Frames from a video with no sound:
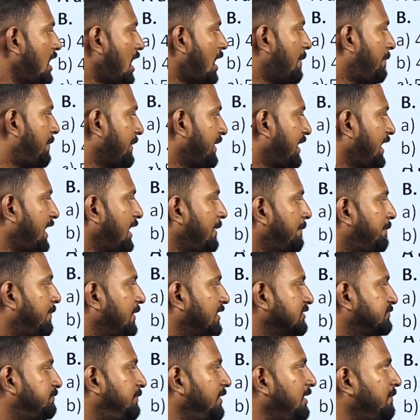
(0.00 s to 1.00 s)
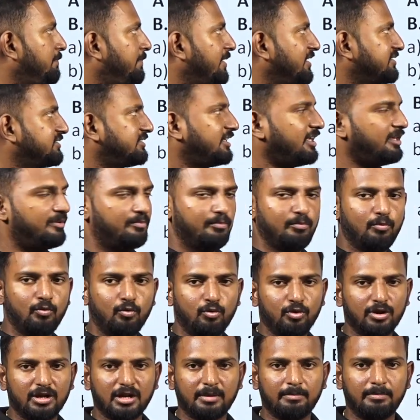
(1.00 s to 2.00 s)
அப்போ ஏ ப்ளஸ் பி பிளஸ் சி
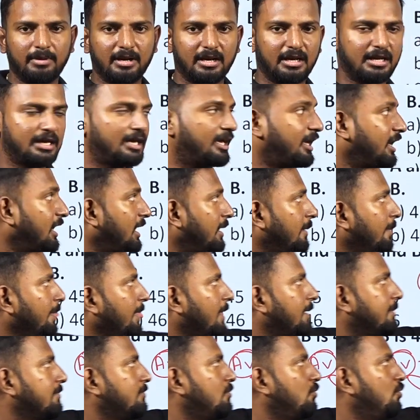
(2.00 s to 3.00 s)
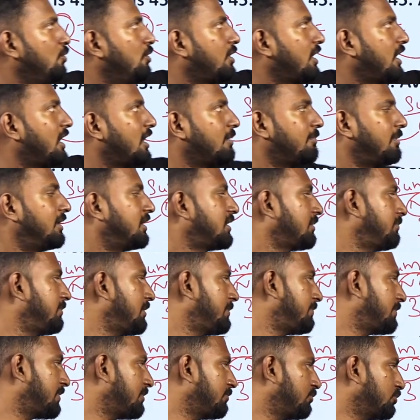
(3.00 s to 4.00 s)
மூணு நம்பர் இருக்கு மூணால
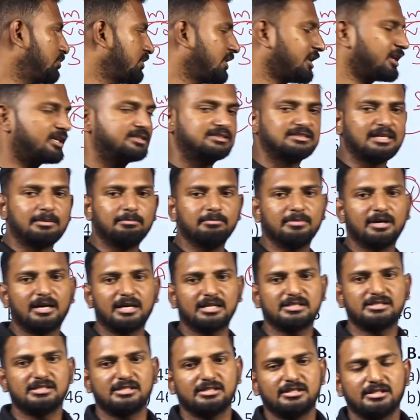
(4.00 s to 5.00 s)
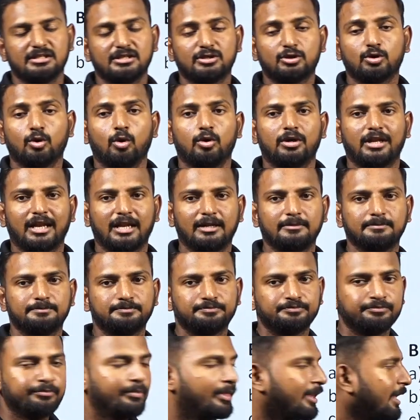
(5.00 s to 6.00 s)
மல்டிப்ளை பண்ணும்போது எனக்கு சம் கிடைச்சிருது டோட்டல்
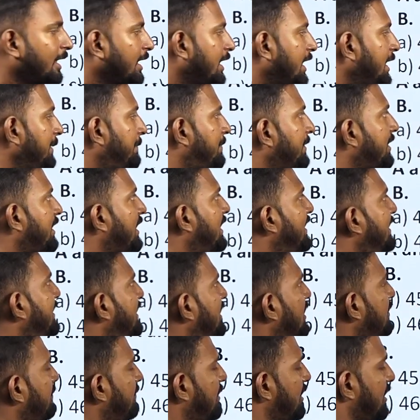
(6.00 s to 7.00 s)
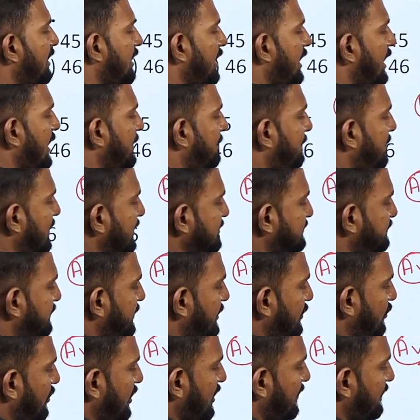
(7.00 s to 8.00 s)
இப்போ ரெண்டு நம்பர் ஏ ப்ளஸ்
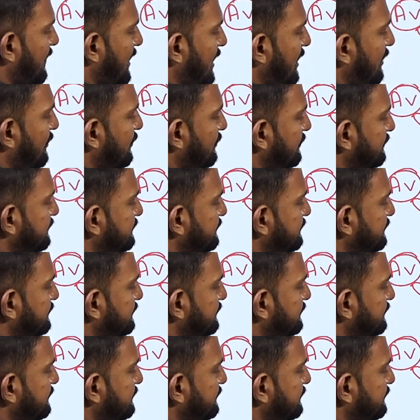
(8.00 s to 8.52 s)
உடைய வேல்யூ